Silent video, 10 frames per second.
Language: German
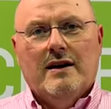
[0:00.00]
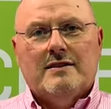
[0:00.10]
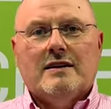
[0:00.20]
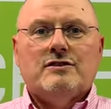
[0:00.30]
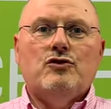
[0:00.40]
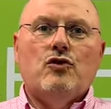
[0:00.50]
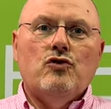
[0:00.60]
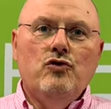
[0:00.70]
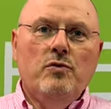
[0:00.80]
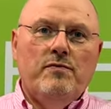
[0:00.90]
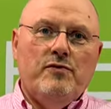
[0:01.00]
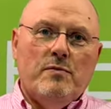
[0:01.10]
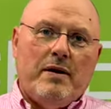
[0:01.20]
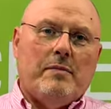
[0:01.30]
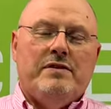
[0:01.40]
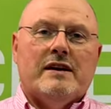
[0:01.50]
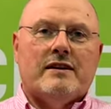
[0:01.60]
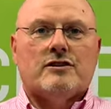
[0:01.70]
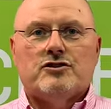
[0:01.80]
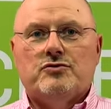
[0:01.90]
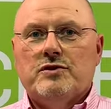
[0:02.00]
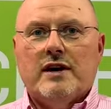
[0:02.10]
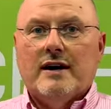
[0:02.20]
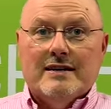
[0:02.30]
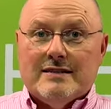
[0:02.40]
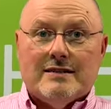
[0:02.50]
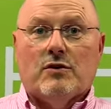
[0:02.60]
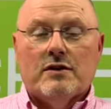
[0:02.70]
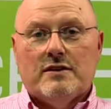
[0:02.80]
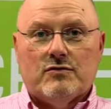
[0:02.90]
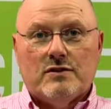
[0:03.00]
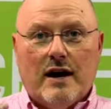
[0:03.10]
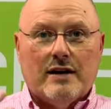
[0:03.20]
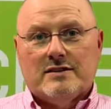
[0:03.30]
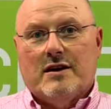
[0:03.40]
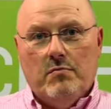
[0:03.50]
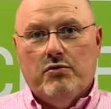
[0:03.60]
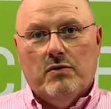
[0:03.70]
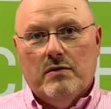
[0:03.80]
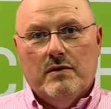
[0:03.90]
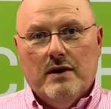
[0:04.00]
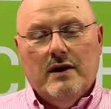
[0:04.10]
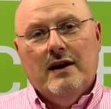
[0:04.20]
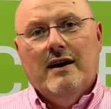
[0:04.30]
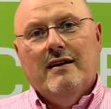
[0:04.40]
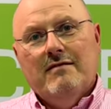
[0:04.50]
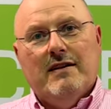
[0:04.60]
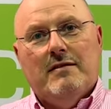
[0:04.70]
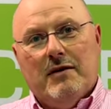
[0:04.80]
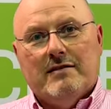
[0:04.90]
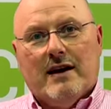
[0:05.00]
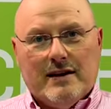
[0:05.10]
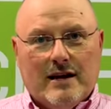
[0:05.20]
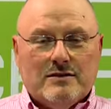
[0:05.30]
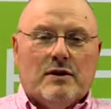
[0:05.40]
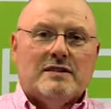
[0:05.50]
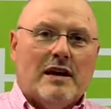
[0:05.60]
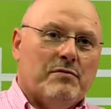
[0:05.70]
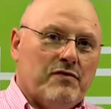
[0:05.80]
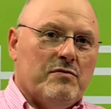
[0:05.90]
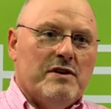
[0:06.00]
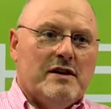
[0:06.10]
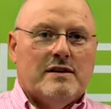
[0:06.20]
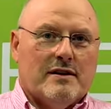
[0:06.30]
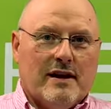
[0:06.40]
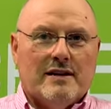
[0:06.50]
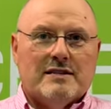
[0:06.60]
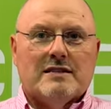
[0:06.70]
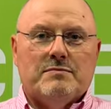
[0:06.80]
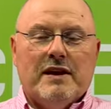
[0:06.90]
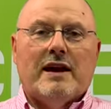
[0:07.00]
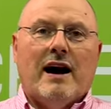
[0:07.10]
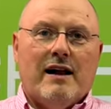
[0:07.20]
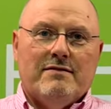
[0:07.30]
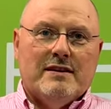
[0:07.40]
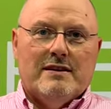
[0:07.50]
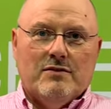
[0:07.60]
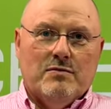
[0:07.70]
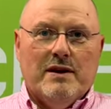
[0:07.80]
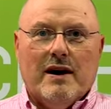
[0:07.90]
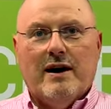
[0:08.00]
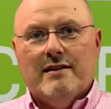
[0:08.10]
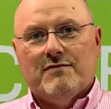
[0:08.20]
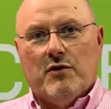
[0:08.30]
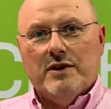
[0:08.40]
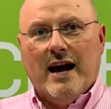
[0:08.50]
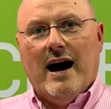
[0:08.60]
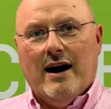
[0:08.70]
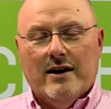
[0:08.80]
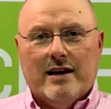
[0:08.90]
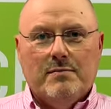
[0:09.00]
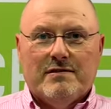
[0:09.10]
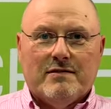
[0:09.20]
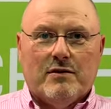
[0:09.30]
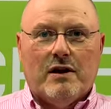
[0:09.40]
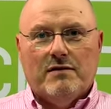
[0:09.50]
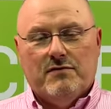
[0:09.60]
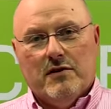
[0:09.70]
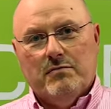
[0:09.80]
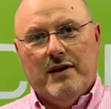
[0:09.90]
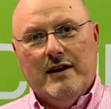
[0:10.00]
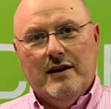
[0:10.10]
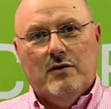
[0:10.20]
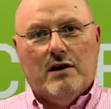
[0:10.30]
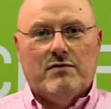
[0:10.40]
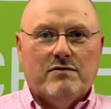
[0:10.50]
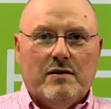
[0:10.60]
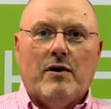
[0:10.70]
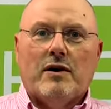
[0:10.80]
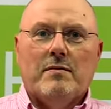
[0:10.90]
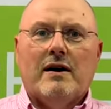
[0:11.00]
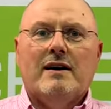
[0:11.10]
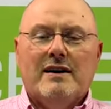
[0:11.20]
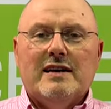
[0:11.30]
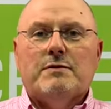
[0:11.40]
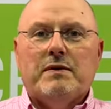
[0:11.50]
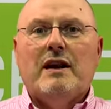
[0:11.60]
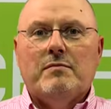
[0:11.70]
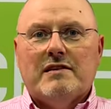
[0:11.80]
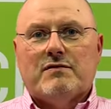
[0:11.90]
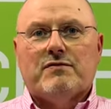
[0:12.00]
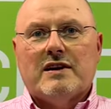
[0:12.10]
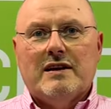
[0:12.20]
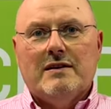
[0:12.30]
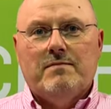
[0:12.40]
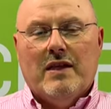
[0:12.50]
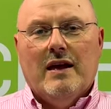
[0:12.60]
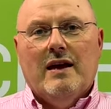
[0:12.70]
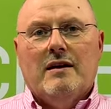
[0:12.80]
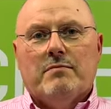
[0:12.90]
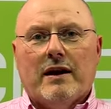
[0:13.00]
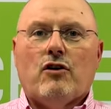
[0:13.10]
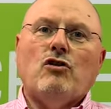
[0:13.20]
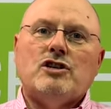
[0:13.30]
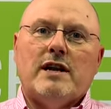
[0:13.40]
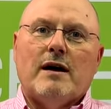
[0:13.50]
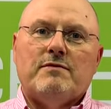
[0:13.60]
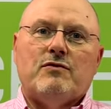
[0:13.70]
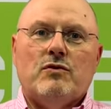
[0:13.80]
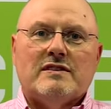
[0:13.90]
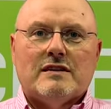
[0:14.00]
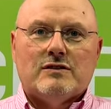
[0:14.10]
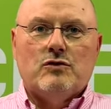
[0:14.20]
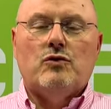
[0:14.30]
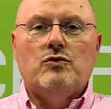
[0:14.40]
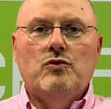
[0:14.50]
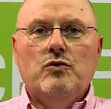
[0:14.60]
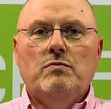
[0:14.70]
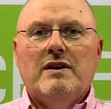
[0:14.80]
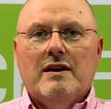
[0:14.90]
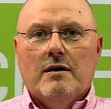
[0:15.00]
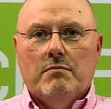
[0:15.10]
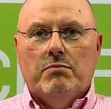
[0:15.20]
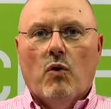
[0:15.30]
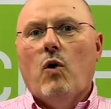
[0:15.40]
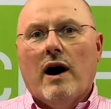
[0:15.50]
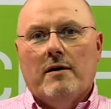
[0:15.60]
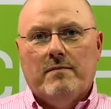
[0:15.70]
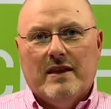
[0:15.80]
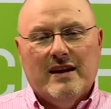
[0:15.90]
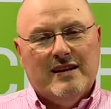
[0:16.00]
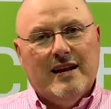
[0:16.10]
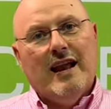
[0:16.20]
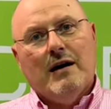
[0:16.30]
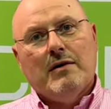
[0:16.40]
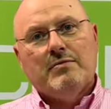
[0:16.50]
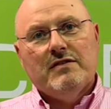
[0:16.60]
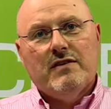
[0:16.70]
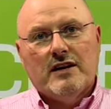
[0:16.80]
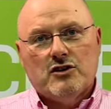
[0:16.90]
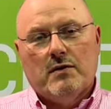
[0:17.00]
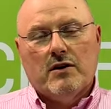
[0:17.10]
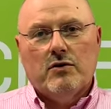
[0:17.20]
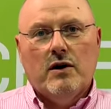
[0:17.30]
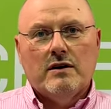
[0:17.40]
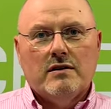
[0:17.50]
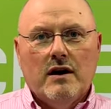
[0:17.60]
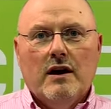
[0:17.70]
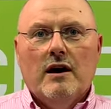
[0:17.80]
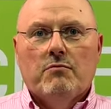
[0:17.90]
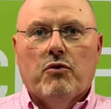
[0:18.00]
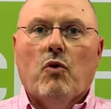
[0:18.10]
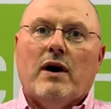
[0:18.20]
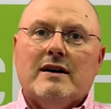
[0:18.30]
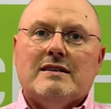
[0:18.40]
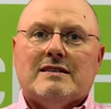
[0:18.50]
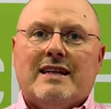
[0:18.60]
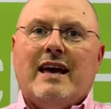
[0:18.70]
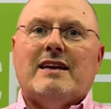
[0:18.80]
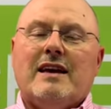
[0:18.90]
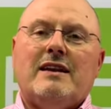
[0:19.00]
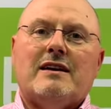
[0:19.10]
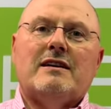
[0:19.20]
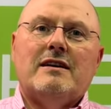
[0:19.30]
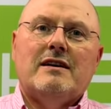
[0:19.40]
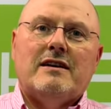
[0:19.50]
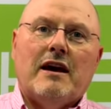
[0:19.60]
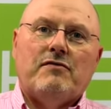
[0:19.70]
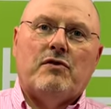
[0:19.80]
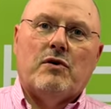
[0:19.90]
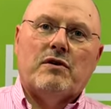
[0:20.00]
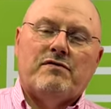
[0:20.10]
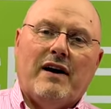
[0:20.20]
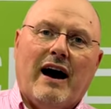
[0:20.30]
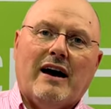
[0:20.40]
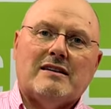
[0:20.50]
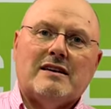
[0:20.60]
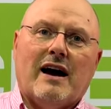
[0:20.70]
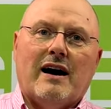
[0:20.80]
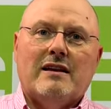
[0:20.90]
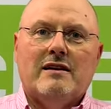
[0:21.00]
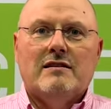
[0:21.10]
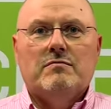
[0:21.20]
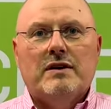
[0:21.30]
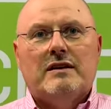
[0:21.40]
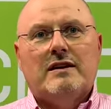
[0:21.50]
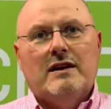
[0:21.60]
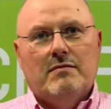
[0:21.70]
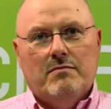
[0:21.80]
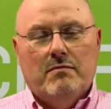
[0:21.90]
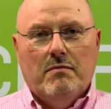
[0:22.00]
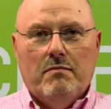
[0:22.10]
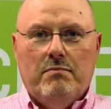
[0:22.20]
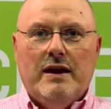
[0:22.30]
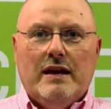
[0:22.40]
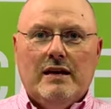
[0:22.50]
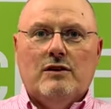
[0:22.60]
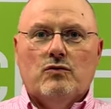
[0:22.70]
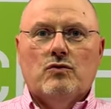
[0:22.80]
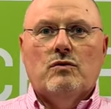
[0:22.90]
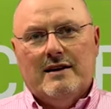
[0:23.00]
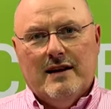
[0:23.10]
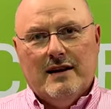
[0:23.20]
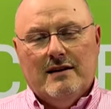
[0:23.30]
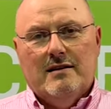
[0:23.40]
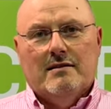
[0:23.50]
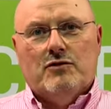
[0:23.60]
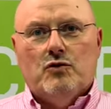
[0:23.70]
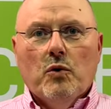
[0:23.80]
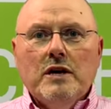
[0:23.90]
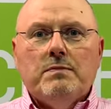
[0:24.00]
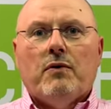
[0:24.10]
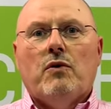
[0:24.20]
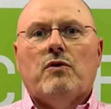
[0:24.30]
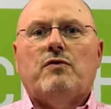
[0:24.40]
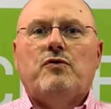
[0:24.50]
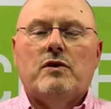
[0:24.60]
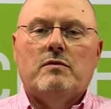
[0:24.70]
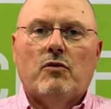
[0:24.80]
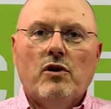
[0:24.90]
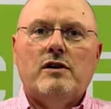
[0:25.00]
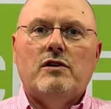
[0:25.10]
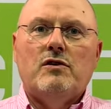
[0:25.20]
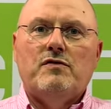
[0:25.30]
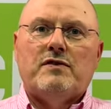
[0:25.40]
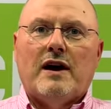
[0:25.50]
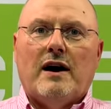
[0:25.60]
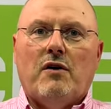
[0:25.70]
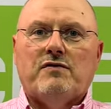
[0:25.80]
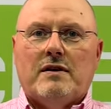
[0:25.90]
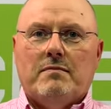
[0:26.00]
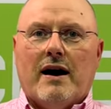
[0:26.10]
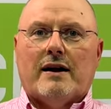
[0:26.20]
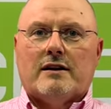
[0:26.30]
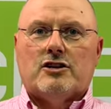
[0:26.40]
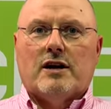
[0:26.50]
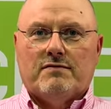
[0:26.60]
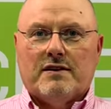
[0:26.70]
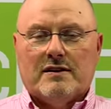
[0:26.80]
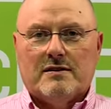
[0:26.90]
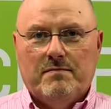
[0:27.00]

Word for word: Das Synonym für Papiertaschentücher ist heutzutage Tempo. Wenn man sagt, hast du ein Tempo für mich, dann ist es mir egal, wenn du mir eins von Ja gibst oder von Penny oder von wem auch immer. Ich bin damit zufrieden. Bei Kochstellenabzügen ist das Synonym Bohrer. Den Namen habt ihr vielleicht schon mal gehört. Bohrer ist derjenige, der vor ungefähr acht Jahren mit dem BIU den Durchbruch für Muldenlüfter auf dem Markt geschafft hat.